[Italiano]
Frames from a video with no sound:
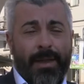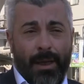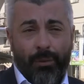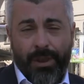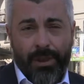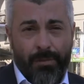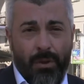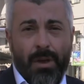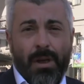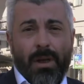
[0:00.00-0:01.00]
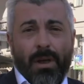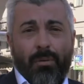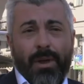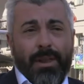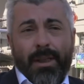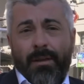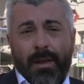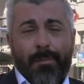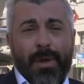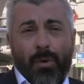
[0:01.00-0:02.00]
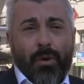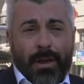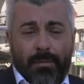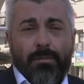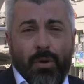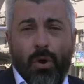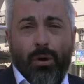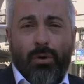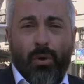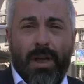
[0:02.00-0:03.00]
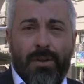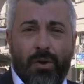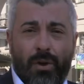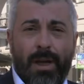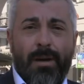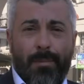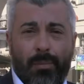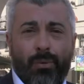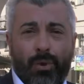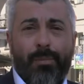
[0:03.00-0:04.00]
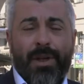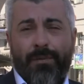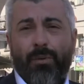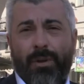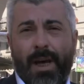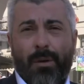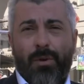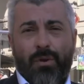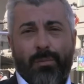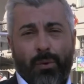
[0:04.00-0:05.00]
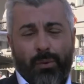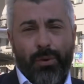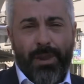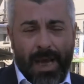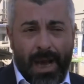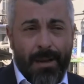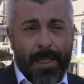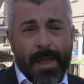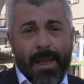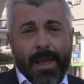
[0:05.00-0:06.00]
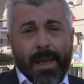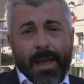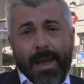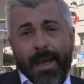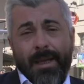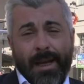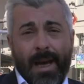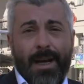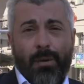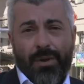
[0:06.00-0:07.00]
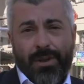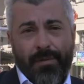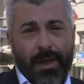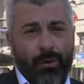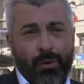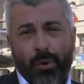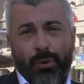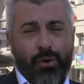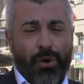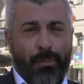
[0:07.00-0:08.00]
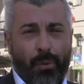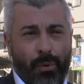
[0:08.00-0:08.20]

dell'autismo. Quindi abbiamo colto l'occasione appunto per sfruttare questa opportunità e creare questo evento, il Motogiro per